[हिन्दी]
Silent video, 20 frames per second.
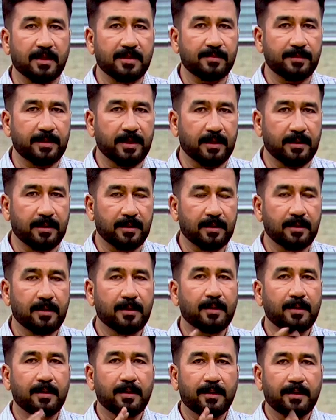भी आ रही है
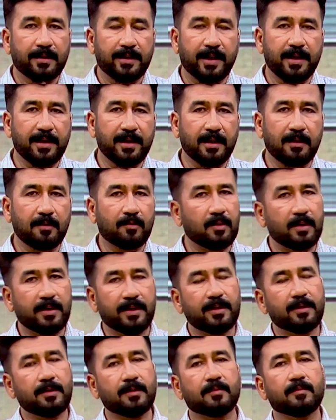नए आलू
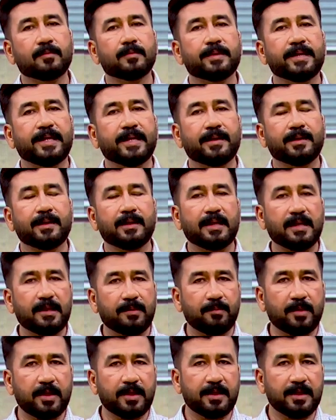लें देख के लें
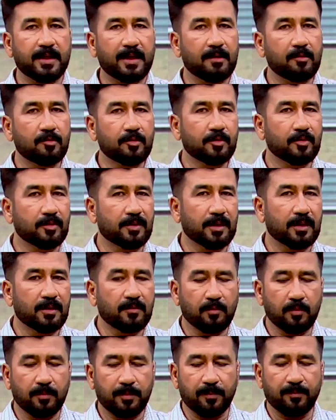मीठे आलू जो होते हैं ना
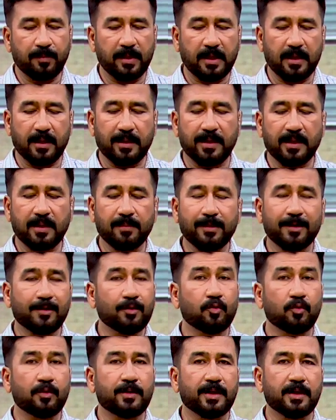वो फिर पकाने के बाद
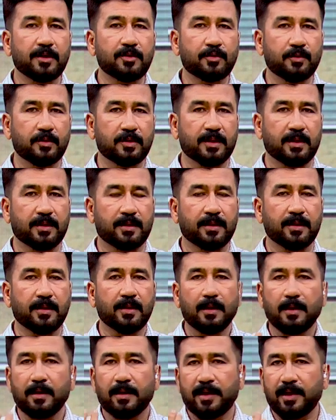टूटना शुरू हो जाते
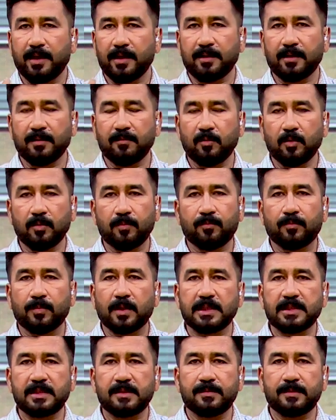हैं एकदम वो
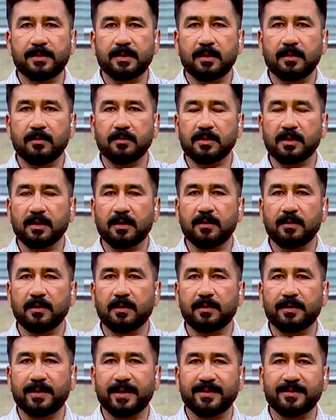अजीब सा उसका
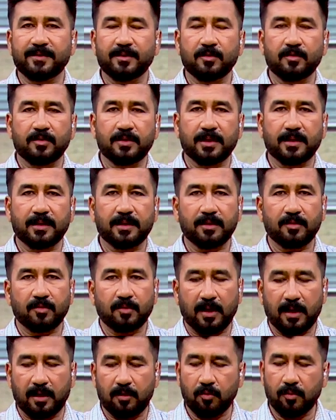टेक्सचर हो जाता है तो
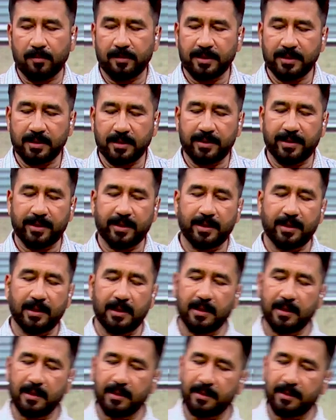आलू हमेशा देख के लिया करें